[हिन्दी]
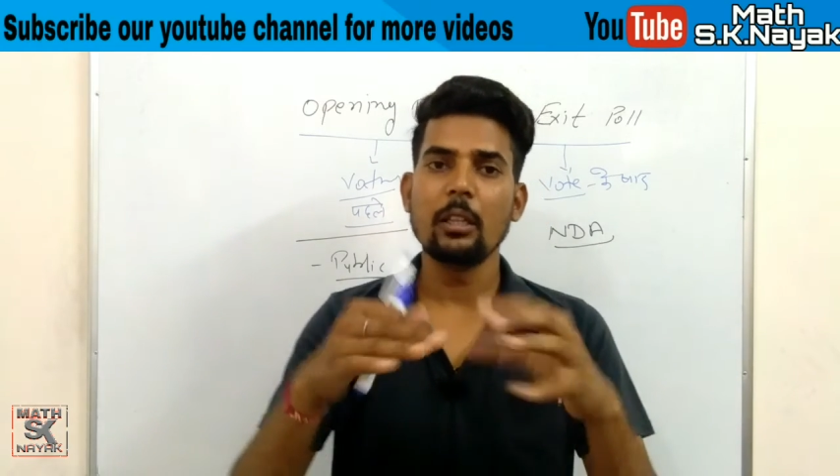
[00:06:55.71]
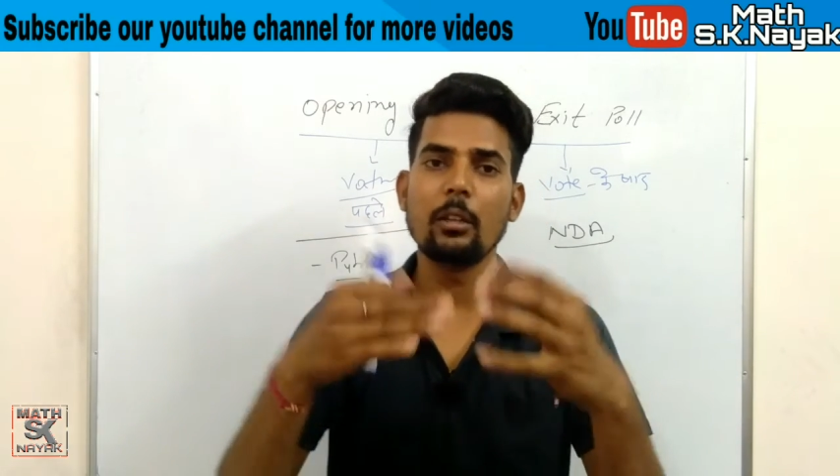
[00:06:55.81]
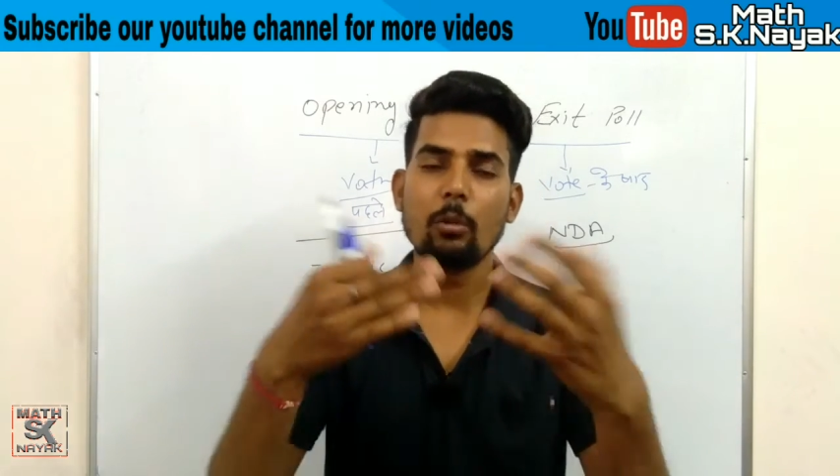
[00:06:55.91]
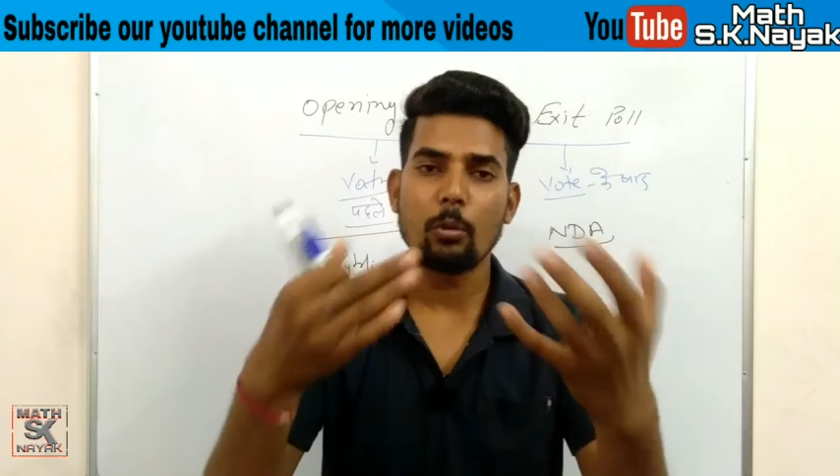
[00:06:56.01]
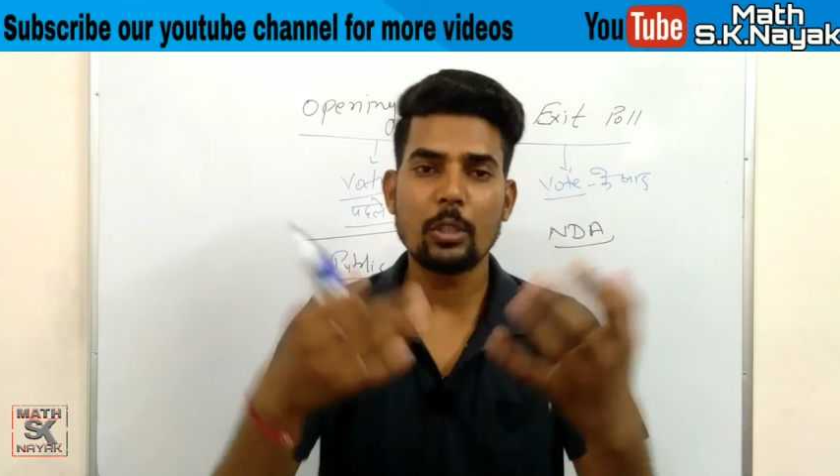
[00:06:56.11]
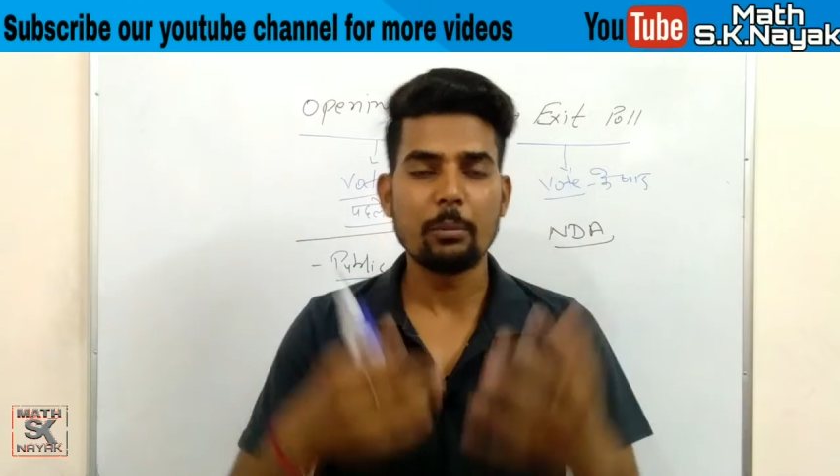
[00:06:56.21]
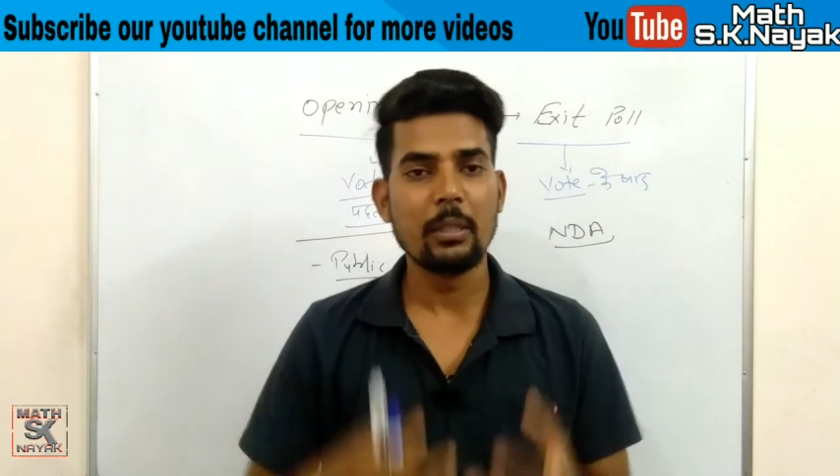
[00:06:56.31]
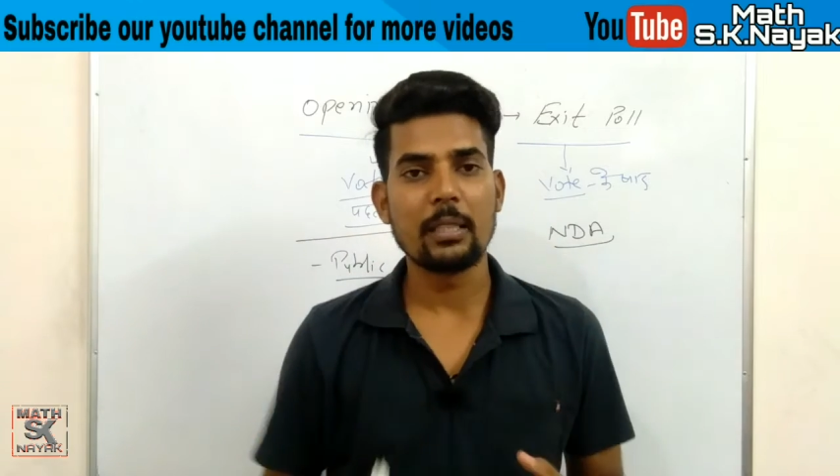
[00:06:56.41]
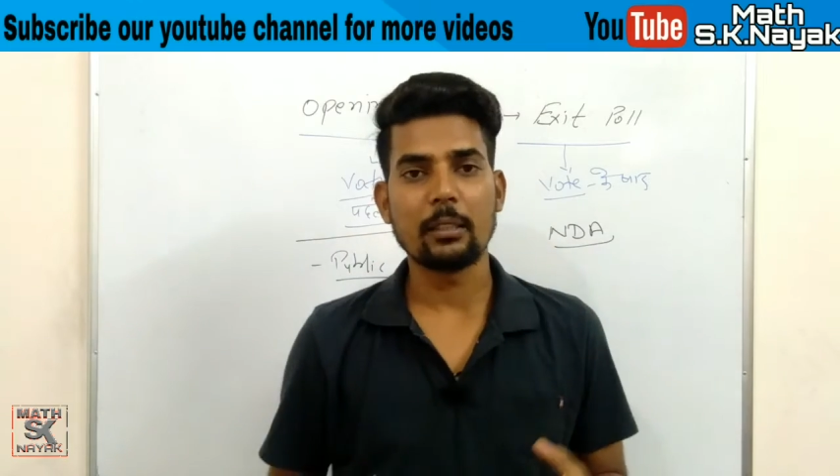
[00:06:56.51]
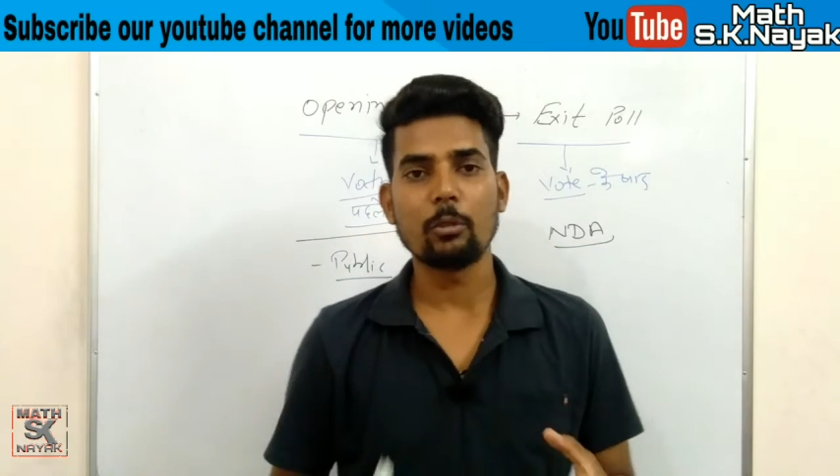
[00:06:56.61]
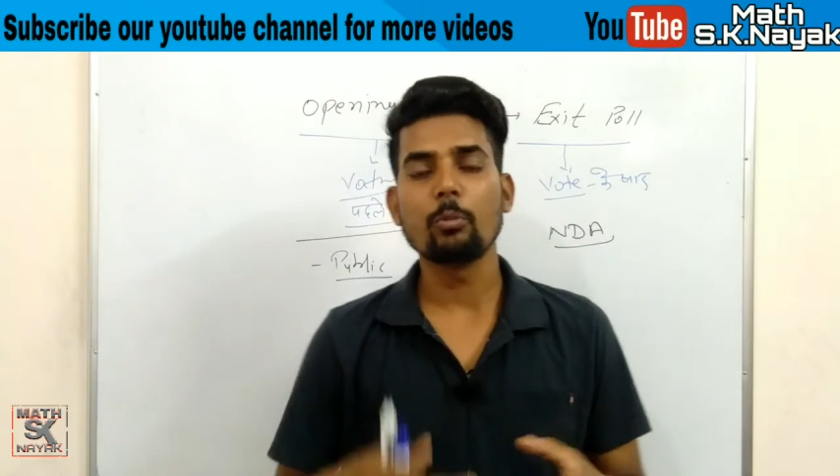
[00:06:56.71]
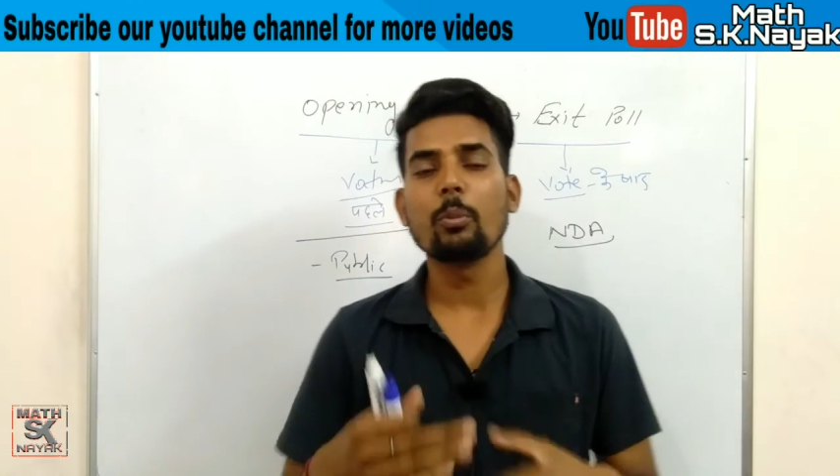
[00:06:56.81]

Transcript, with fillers: लोगों के साथ मिल सकते हैं क्योंकि